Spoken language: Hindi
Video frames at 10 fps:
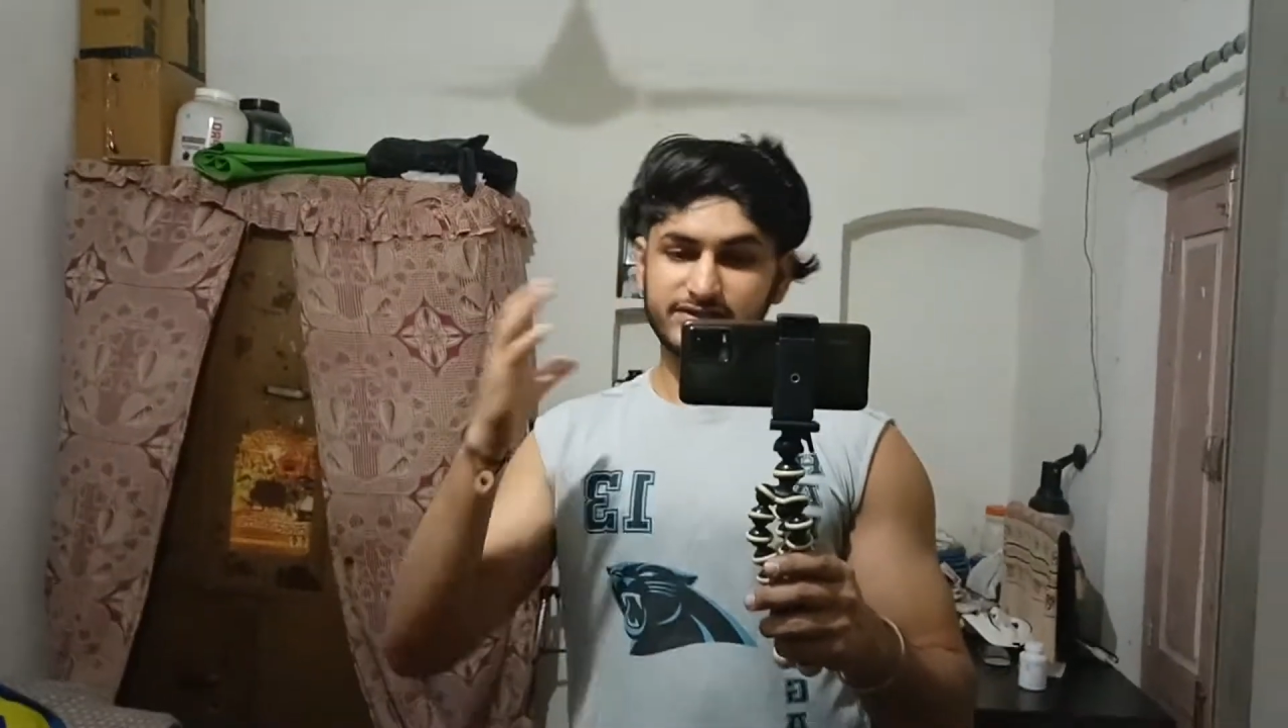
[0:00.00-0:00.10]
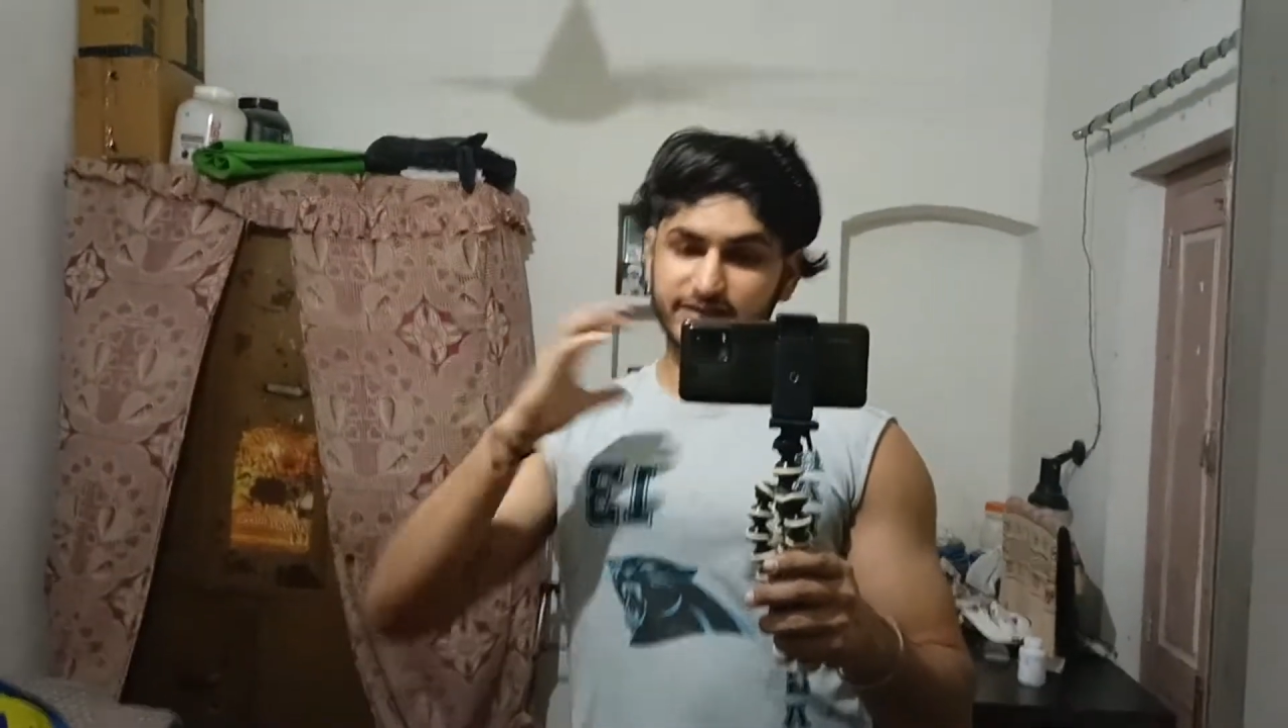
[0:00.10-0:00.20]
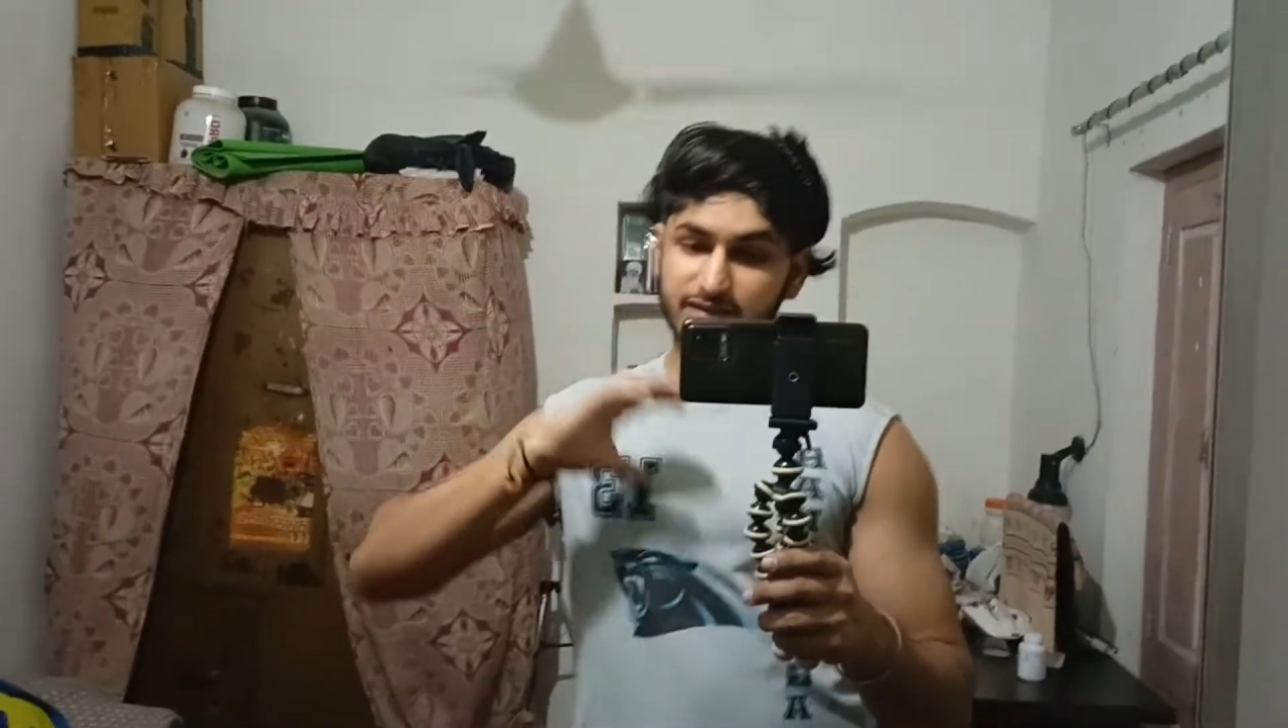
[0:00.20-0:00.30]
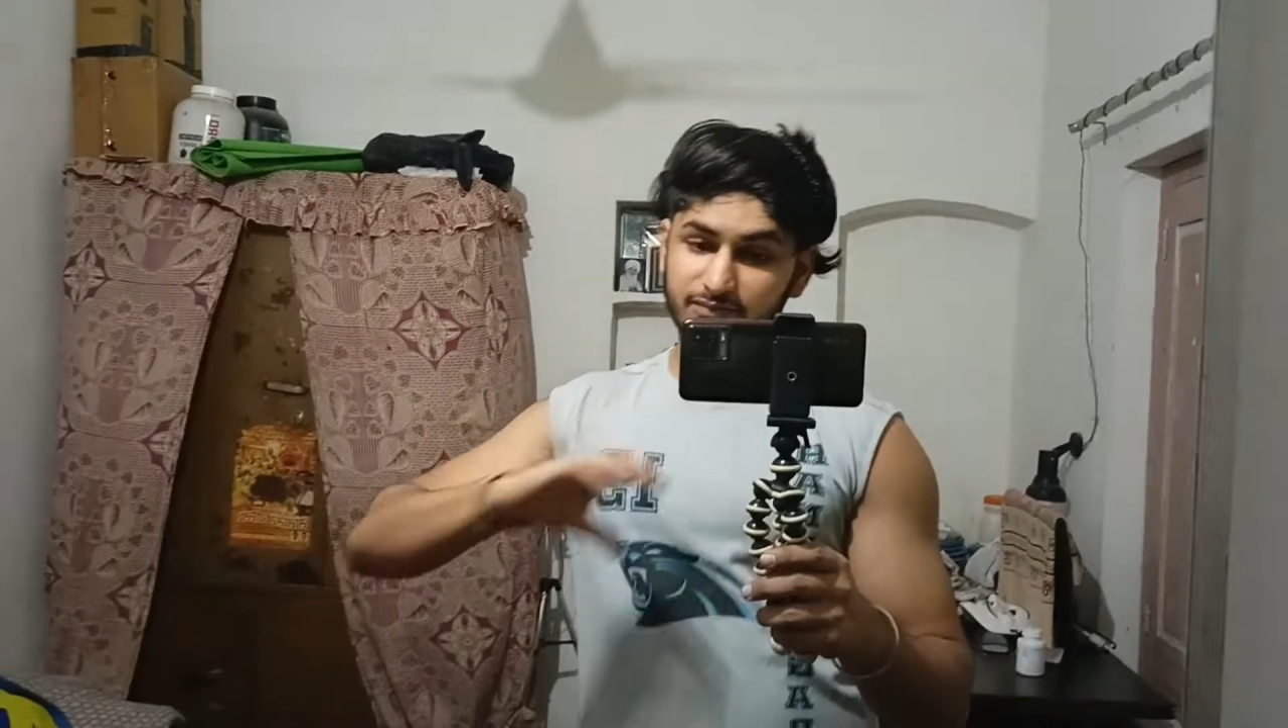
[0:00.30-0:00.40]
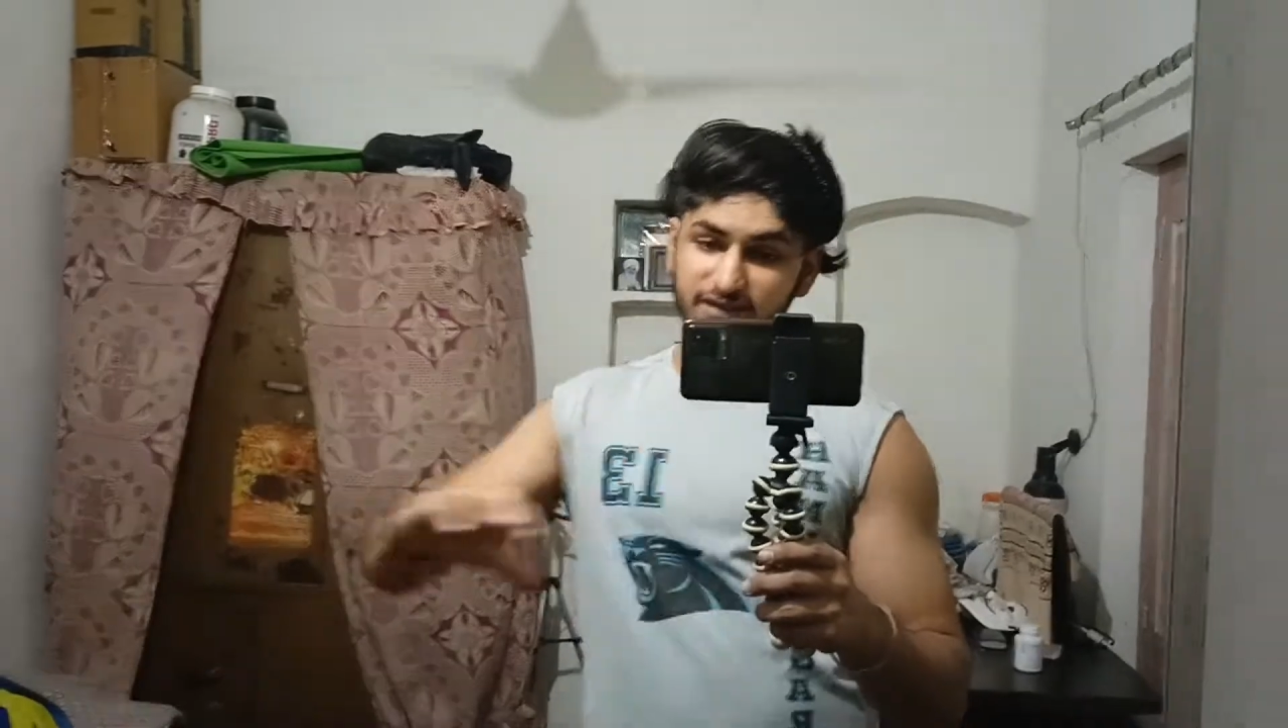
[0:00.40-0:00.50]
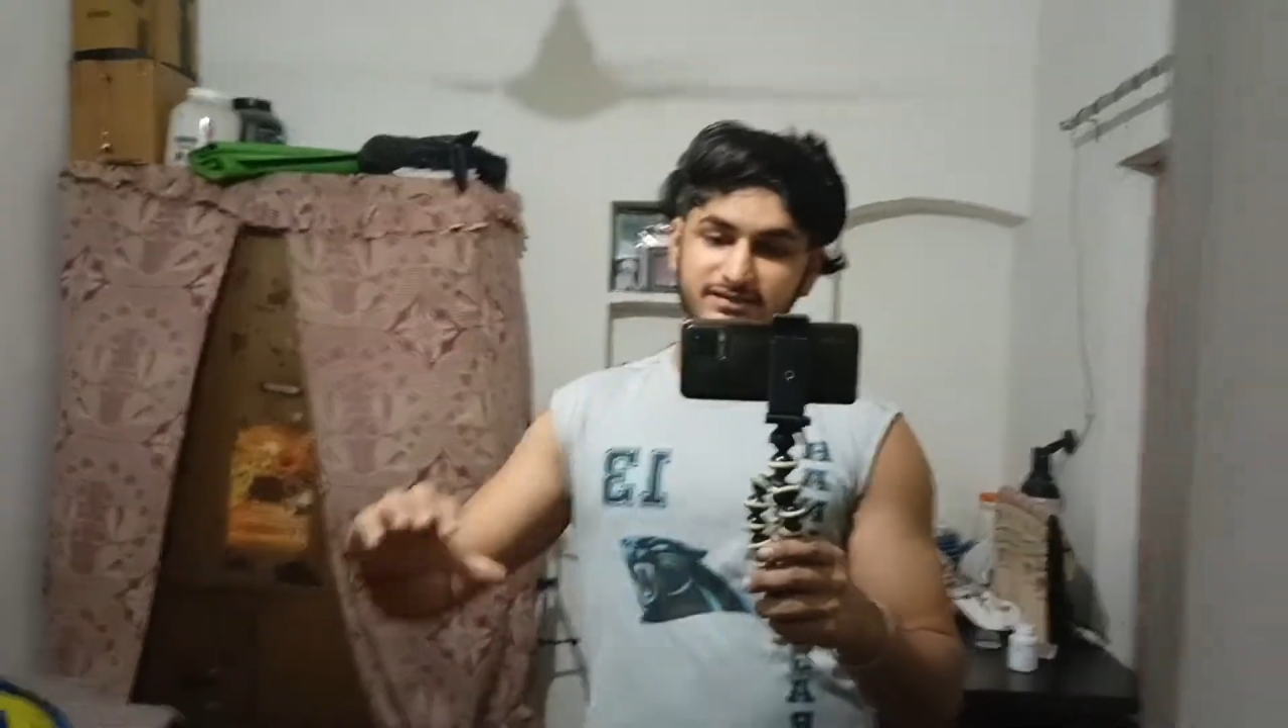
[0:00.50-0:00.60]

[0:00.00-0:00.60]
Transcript: इंस्टाग्राम